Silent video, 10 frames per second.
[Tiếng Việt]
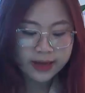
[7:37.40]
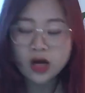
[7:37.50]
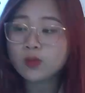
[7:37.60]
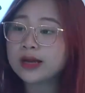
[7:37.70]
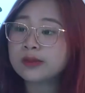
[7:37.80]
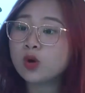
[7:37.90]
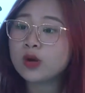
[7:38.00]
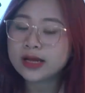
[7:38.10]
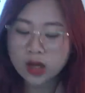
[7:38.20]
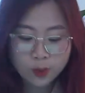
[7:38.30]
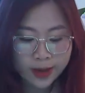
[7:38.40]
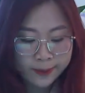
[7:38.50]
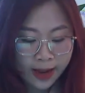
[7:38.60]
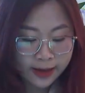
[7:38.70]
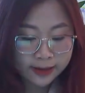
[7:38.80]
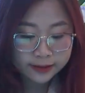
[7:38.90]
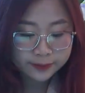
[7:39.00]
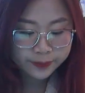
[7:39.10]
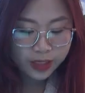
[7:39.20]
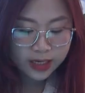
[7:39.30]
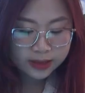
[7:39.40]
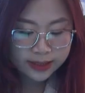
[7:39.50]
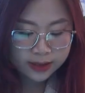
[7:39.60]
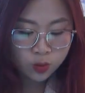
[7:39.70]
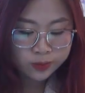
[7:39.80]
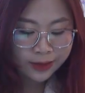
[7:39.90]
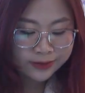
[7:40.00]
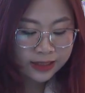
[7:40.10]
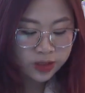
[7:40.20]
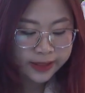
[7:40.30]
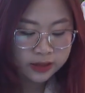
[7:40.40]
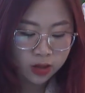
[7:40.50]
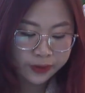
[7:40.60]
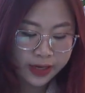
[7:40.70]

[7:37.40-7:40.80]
vê en e đê u của vê en pê tê đã được triển khai